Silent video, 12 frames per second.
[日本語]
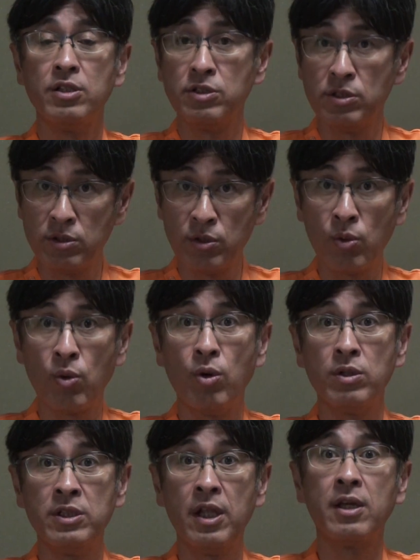ずっと
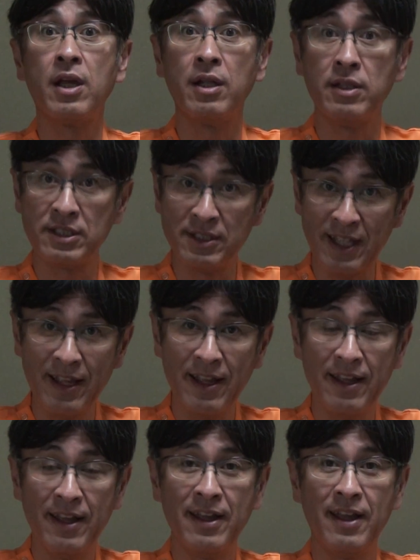こう2年間ですね、
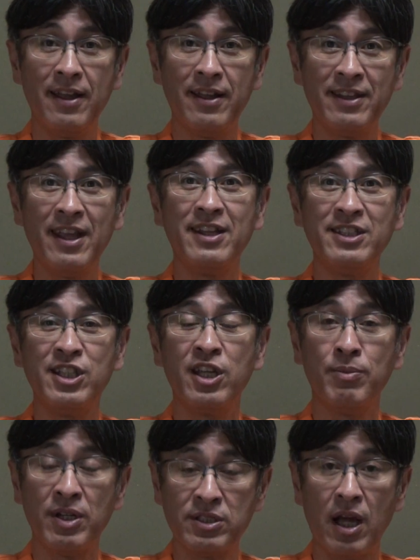えー、提起して
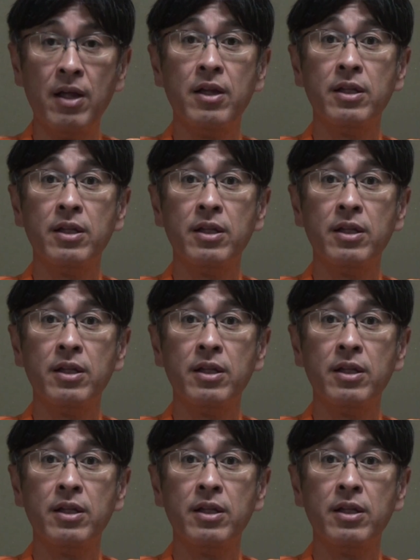きました